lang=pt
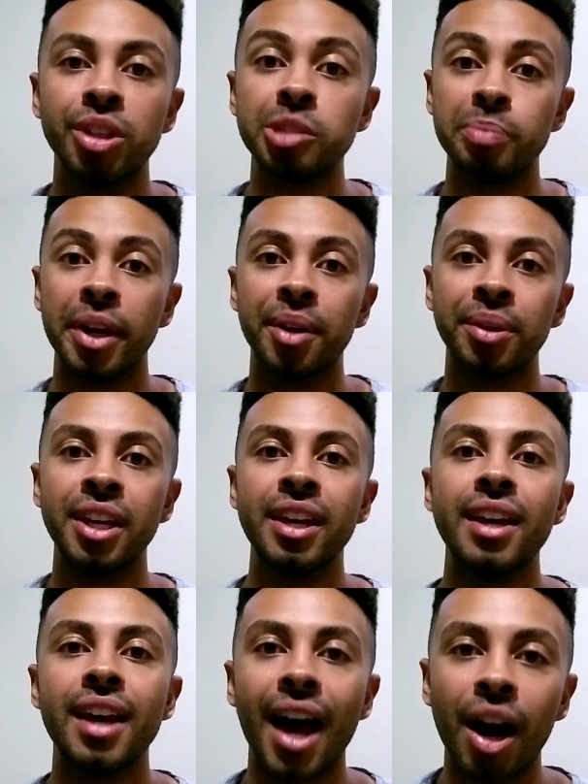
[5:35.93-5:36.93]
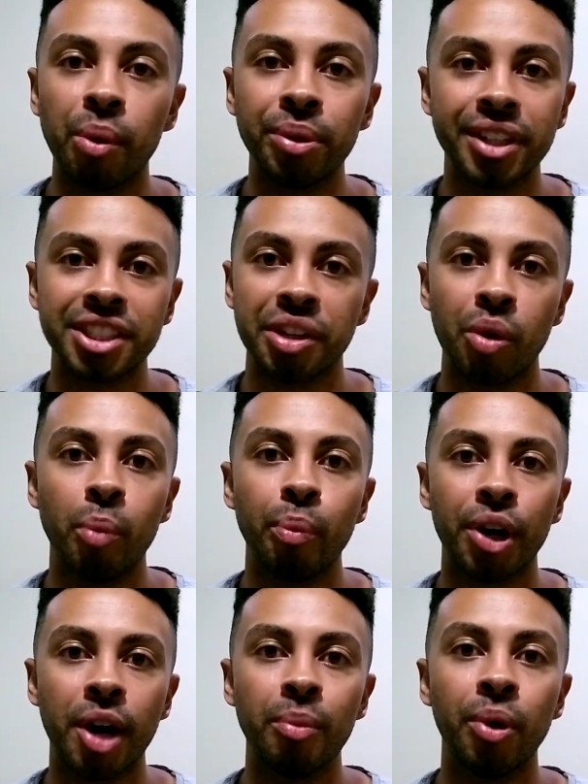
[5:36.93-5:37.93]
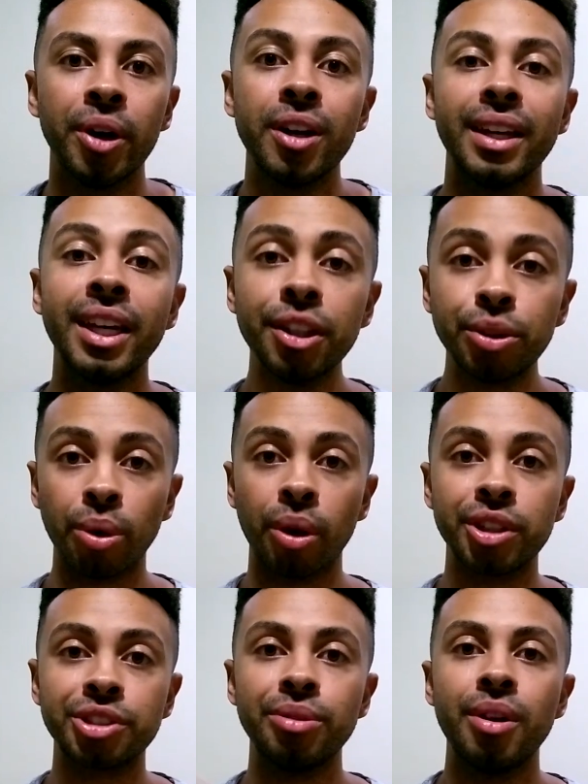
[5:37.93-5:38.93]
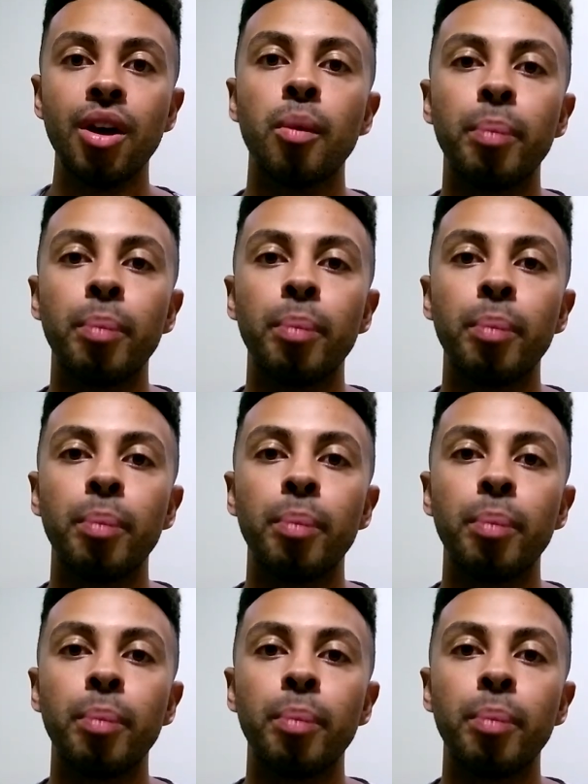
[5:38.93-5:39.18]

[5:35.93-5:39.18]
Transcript: Eu espero que aconteça com Por Amor e torço